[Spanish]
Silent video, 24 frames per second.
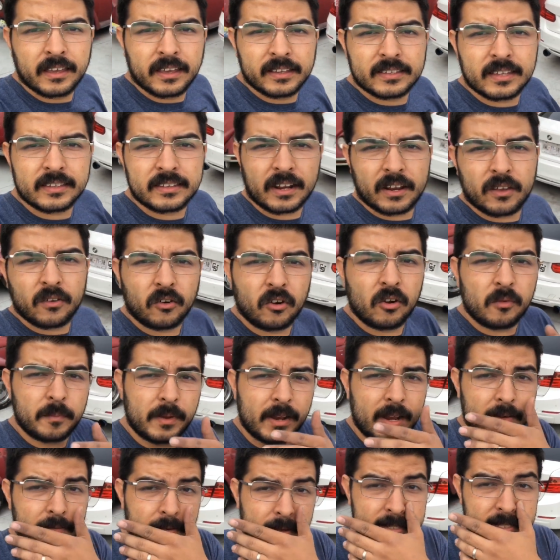Ese trae un
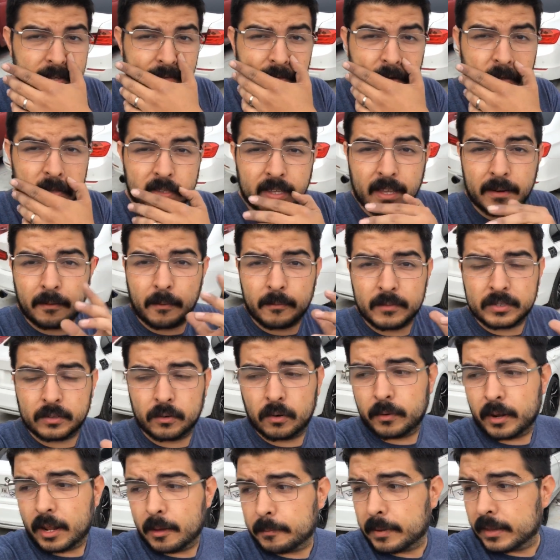golpe en la fascia frontal. Vamos a
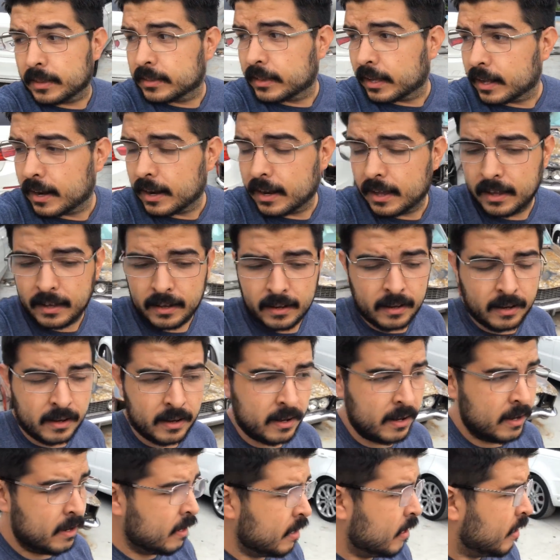volver a pintar la,
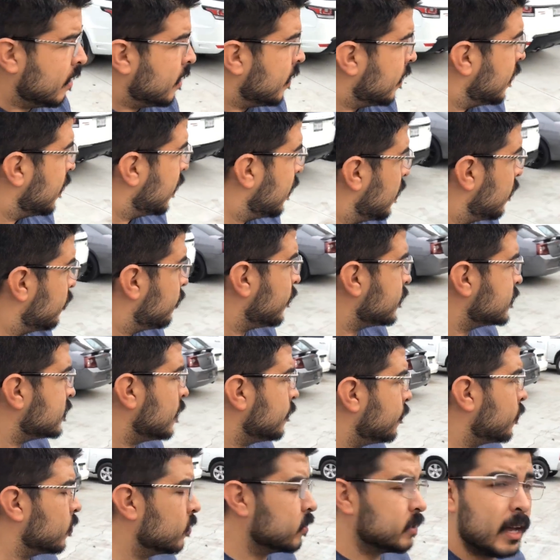la
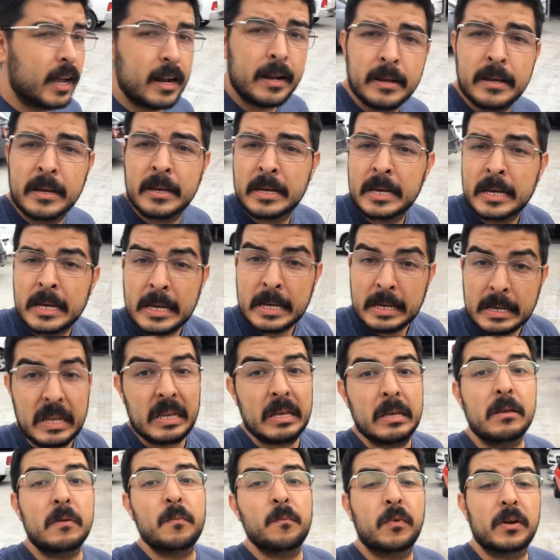fascia frontal.
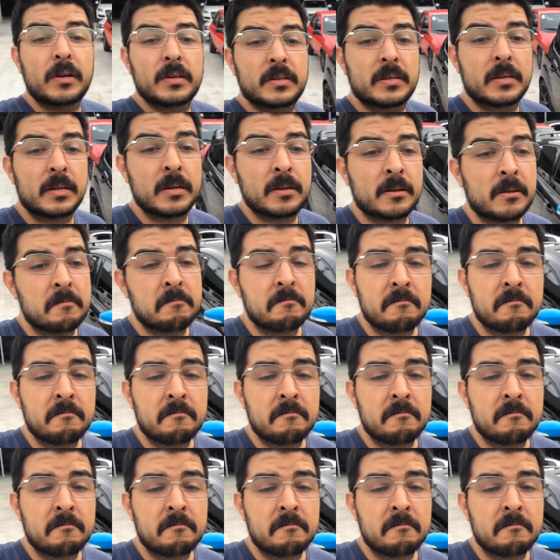Y pues,